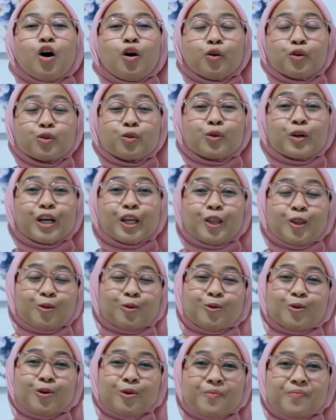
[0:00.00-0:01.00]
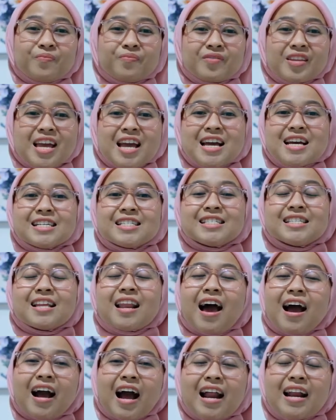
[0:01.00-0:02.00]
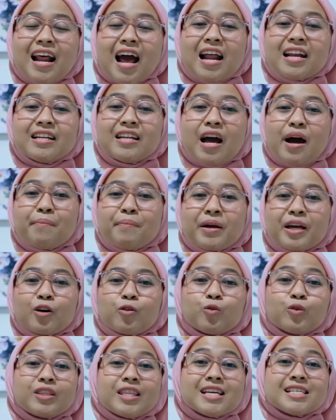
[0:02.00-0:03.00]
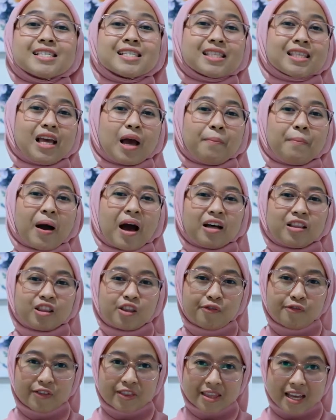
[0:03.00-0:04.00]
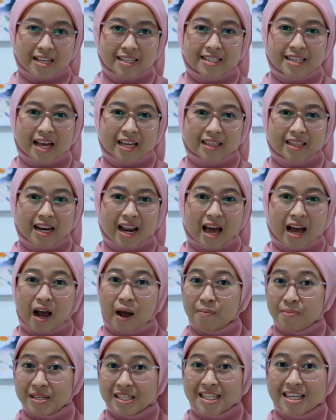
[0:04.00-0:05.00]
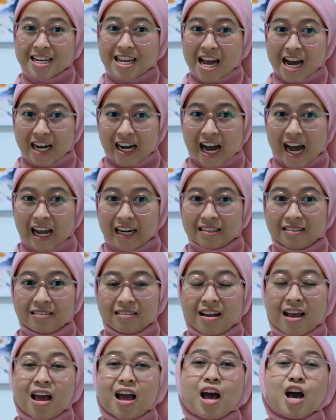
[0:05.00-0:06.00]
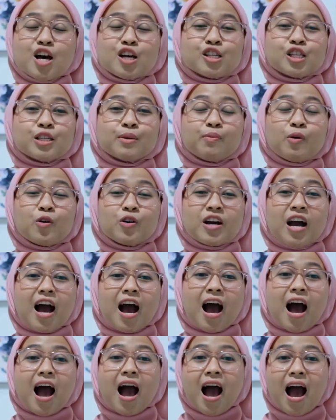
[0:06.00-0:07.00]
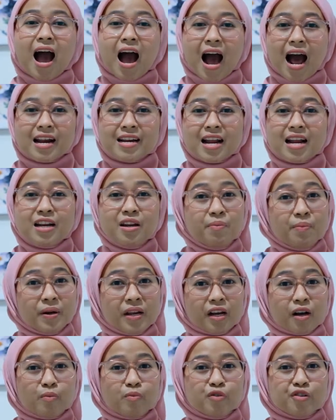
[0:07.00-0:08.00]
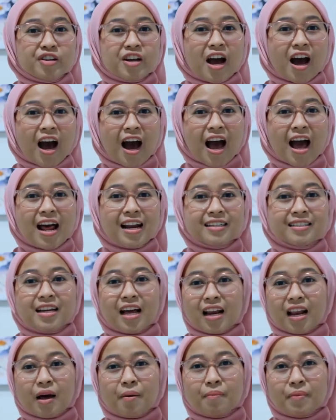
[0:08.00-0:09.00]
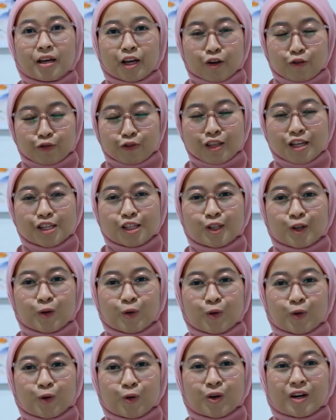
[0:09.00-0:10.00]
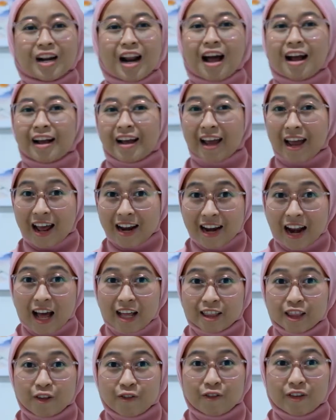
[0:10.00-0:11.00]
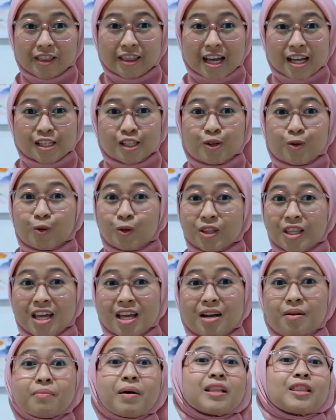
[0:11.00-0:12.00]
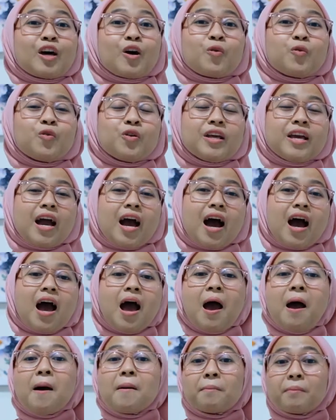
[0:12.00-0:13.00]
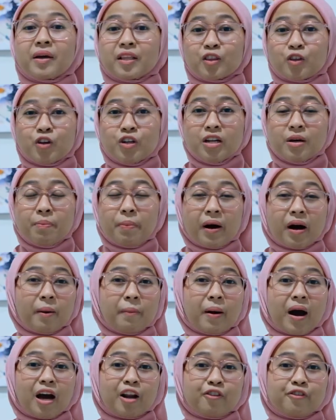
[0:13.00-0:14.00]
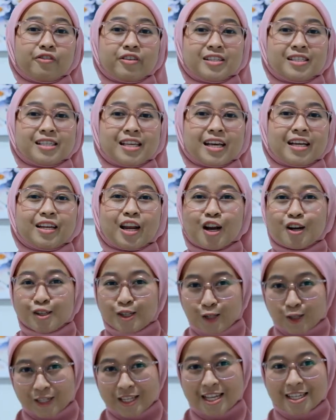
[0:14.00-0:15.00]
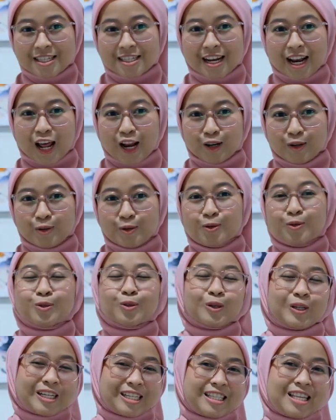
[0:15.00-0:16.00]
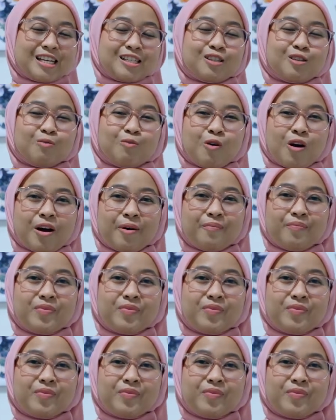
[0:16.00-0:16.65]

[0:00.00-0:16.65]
Untuk itu, silahkan Anda mengikuti setiap aktivitas yang telah kami sediakan. Semoga Anda diberi kemudahan dalam mengikuti seluruh rangkaian aktivitas rutin mata kuliah, metode pengembangan fisik, dan sukses selalu untuk kita semua.